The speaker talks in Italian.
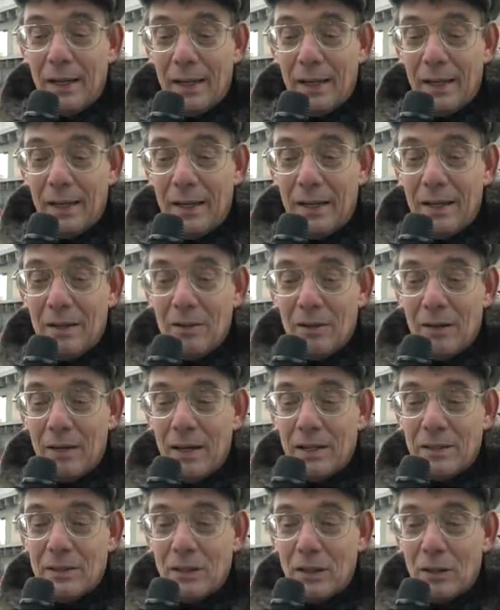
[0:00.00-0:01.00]
Il,
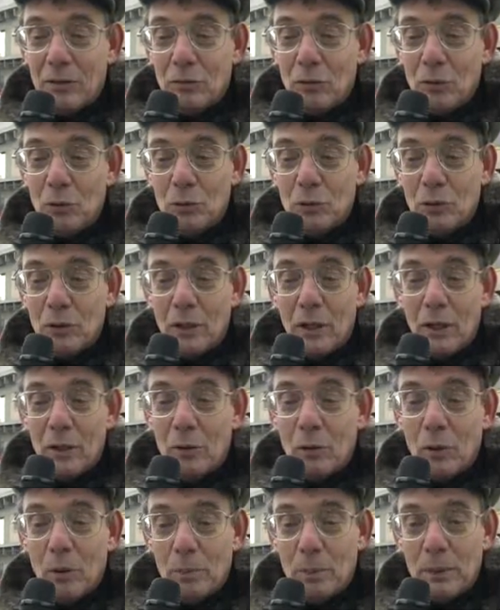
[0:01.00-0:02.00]
l'essere voluto
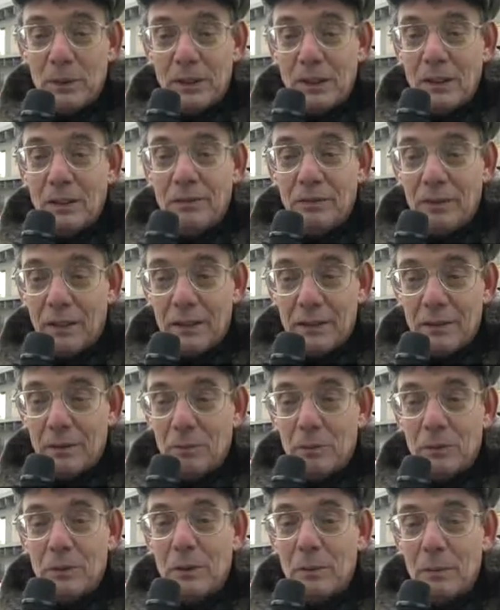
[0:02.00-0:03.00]
dall'Europa significa
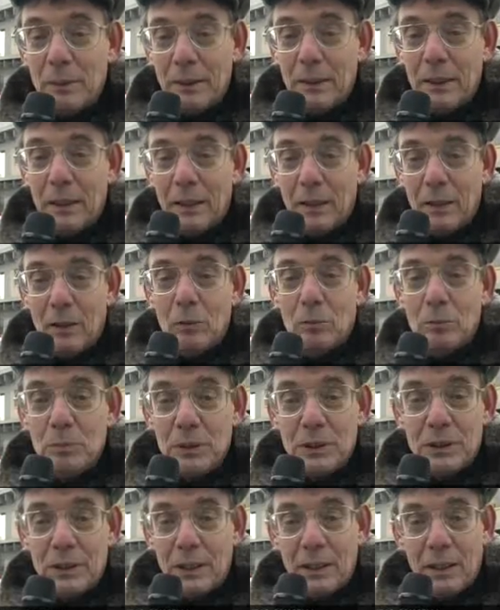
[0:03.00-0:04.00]
semplicemente che i
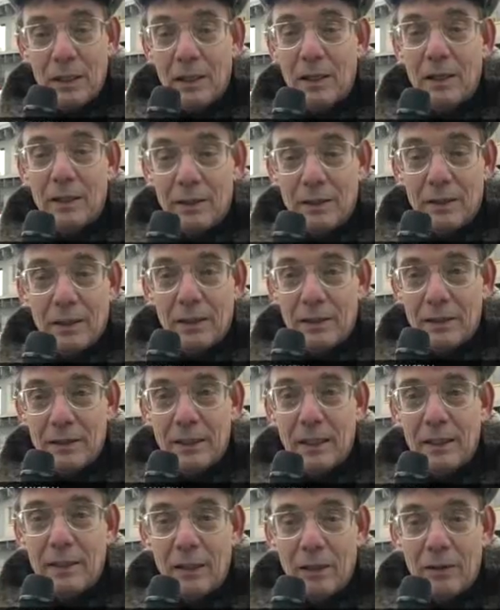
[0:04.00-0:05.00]
lobbisti che erano
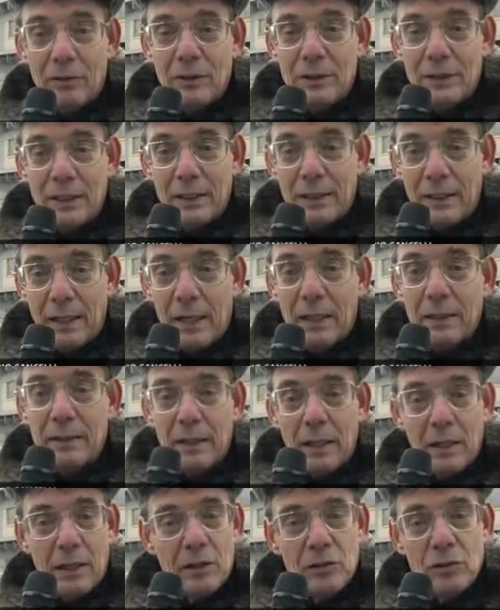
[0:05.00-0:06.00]
interessati a questa
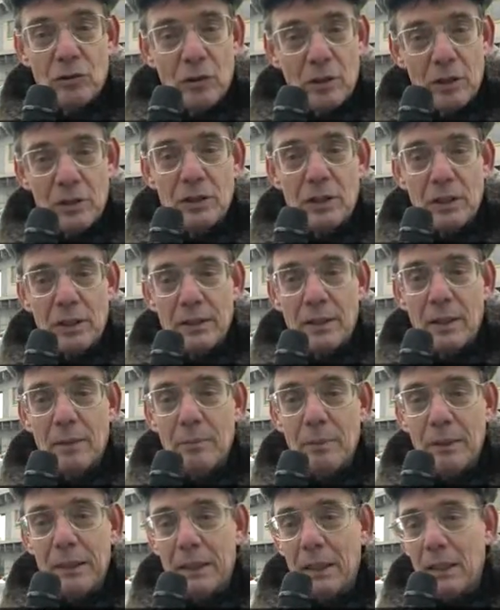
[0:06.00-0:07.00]
tratta, che sono
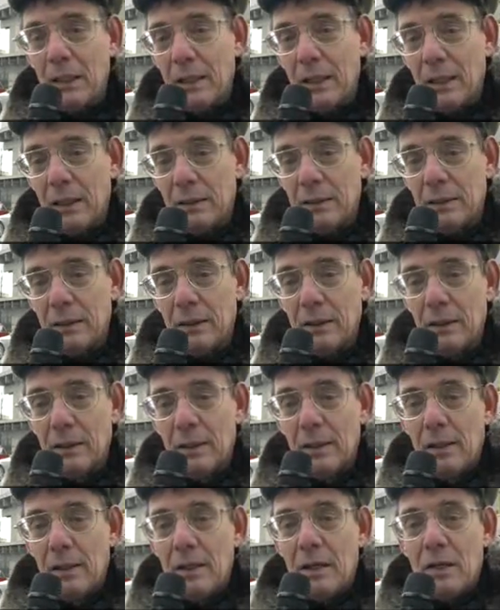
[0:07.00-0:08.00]
essenzialmente legati
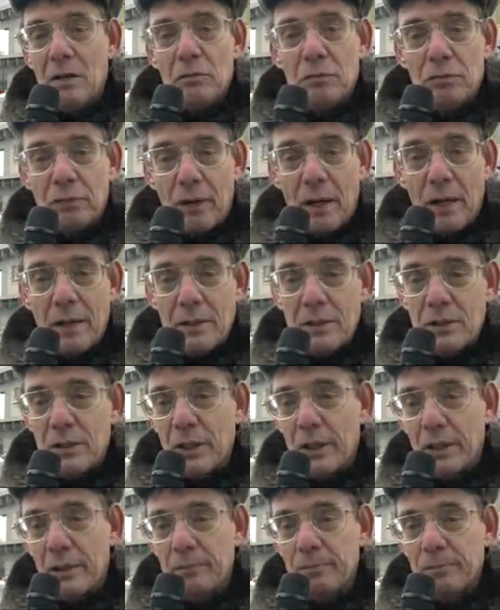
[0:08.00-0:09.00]
in
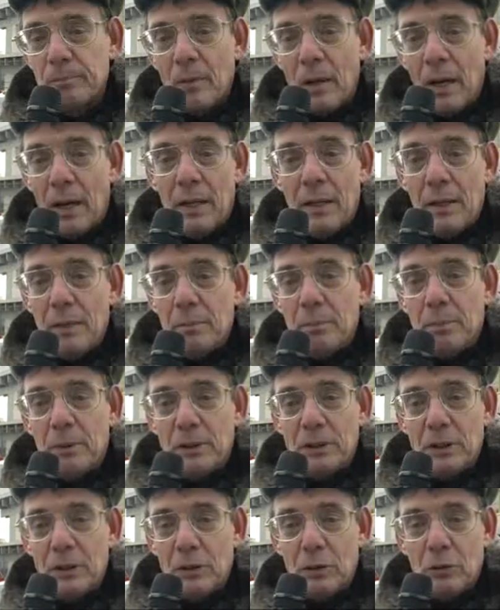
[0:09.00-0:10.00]
Francia alle
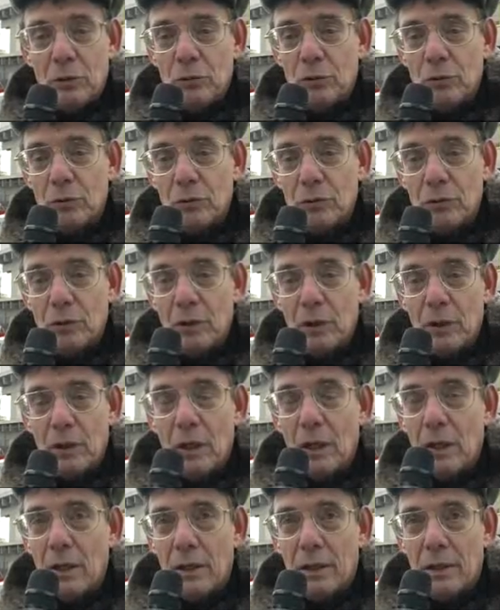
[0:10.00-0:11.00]
imprese di costruzione
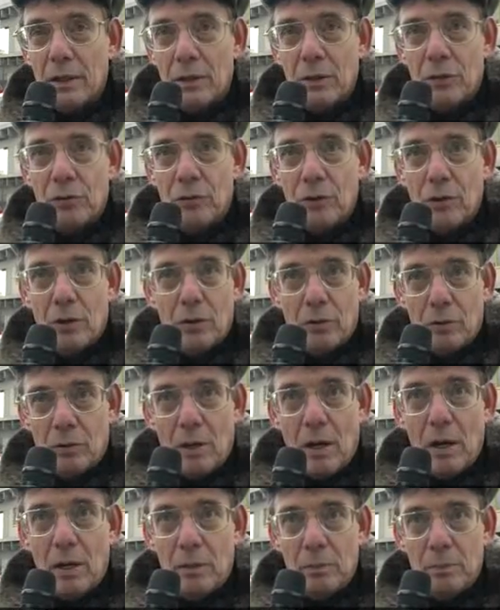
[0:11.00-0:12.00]
della regione
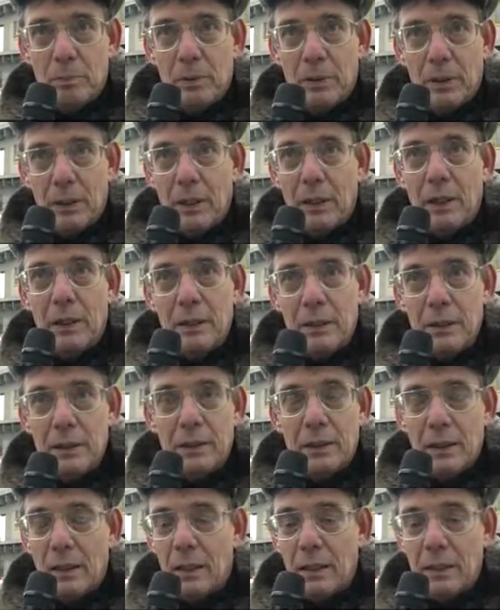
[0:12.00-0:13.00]
Rhône-Alpes e in
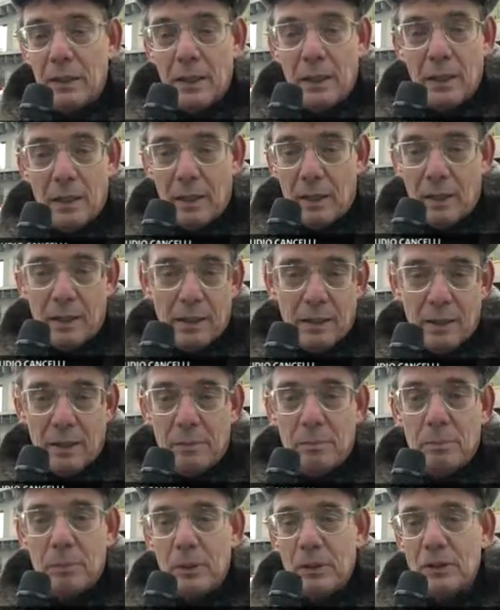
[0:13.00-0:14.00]
Italia alle
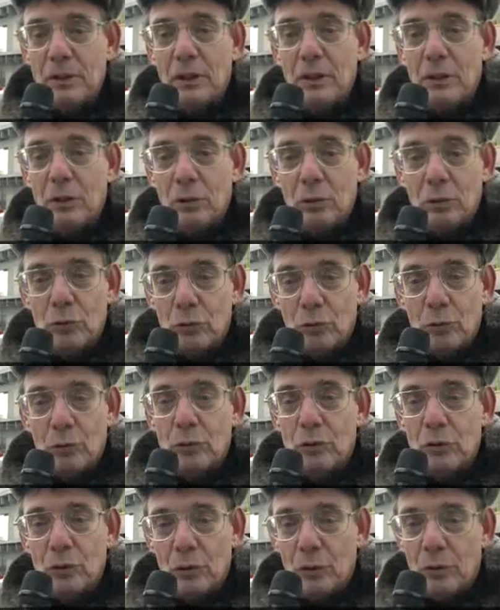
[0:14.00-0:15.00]
imprese di
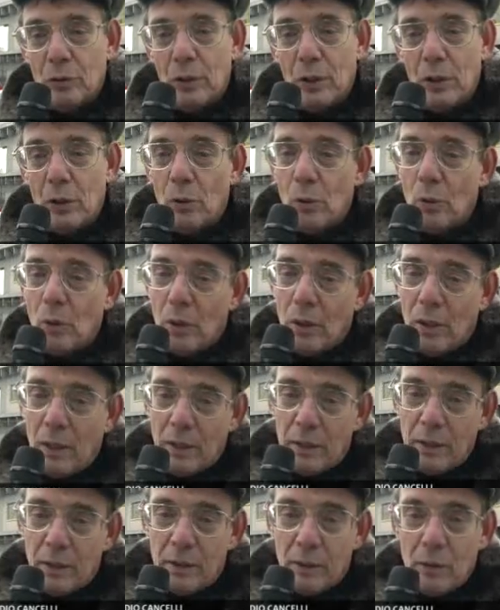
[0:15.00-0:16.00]
costruzione o
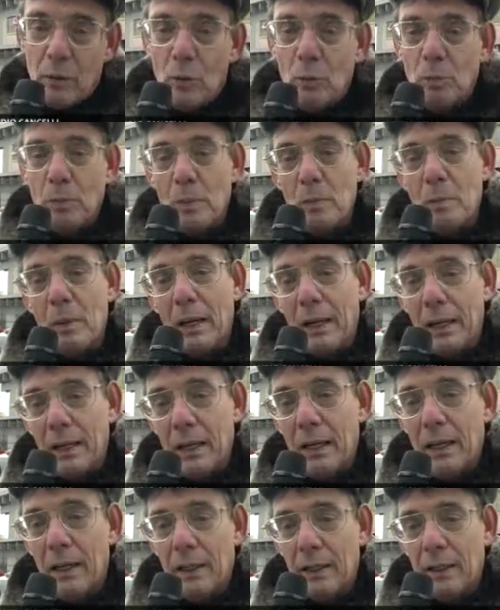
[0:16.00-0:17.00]
ai gruppi
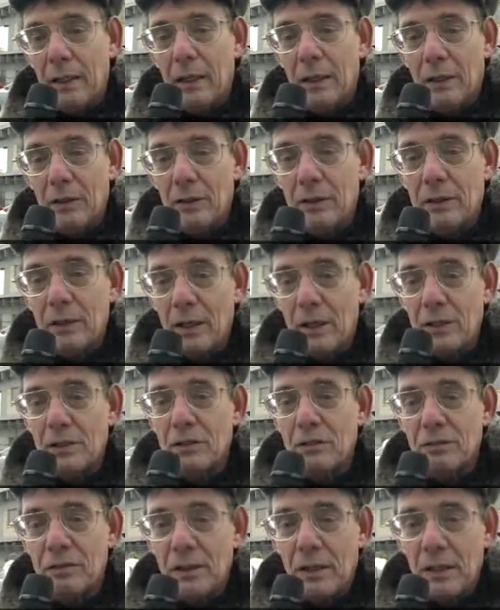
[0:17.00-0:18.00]
bancari che hanno
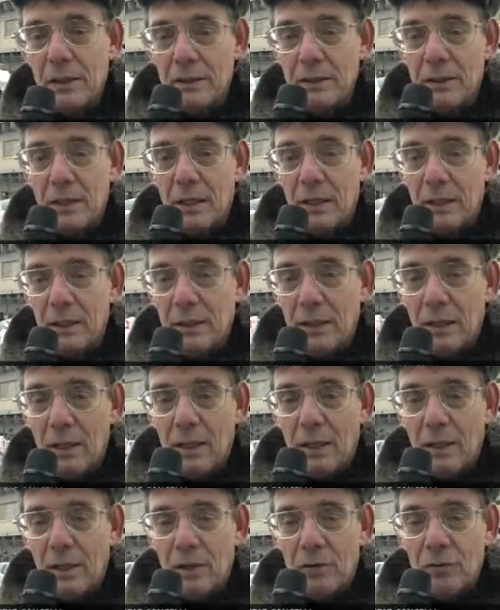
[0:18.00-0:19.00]
interessi finanziari
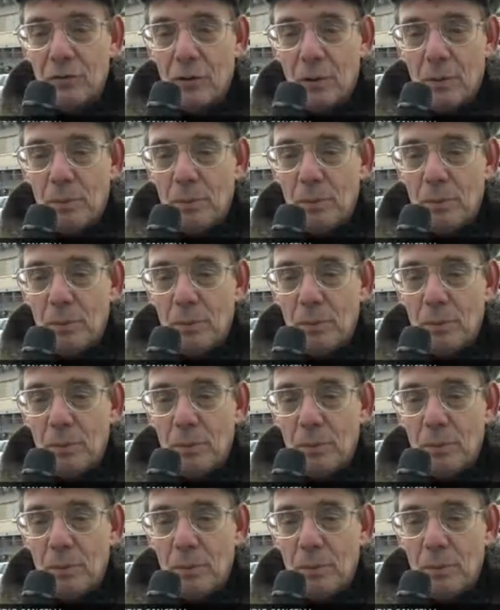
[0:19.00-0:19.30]
della regione